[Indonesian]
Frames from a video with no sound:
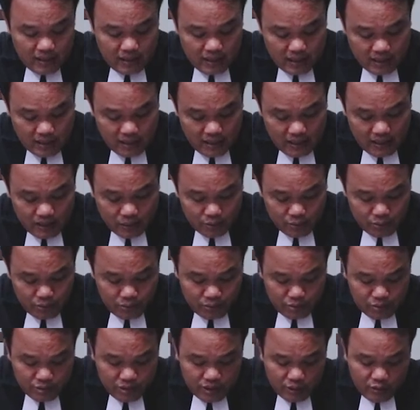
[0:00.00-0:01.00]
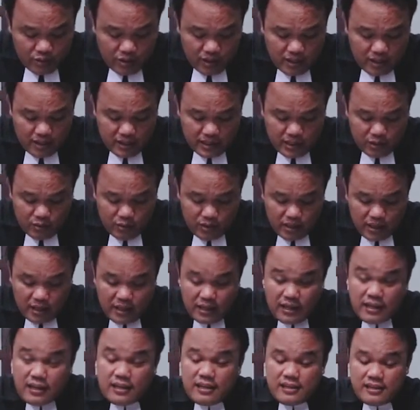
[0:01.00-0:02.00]
Karena itu
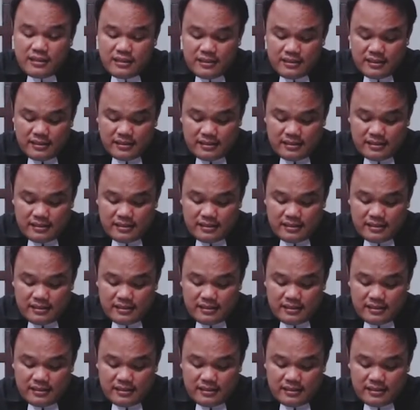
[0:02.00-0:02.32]
saudara-saudara,